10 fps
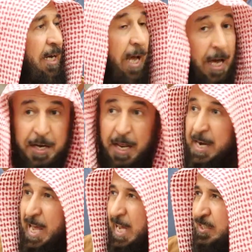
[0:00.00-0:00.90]
لأن
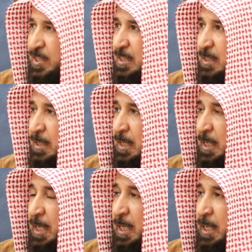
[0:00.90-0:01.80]
الناس
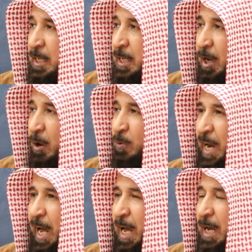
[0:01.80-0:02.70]

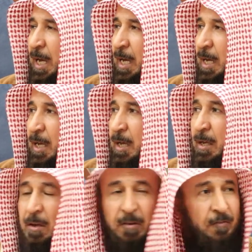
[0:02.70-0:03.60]
يرون
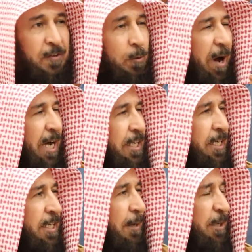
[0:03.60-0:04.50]
في
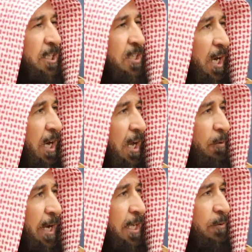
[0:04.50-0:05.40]
واقع النبي صلى
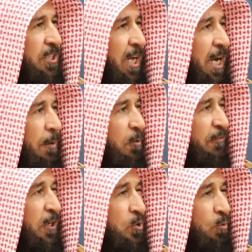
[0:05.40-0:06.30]
الله عليه وسلم
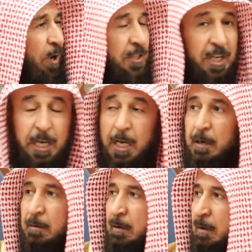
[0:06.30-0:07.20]
وفي صورته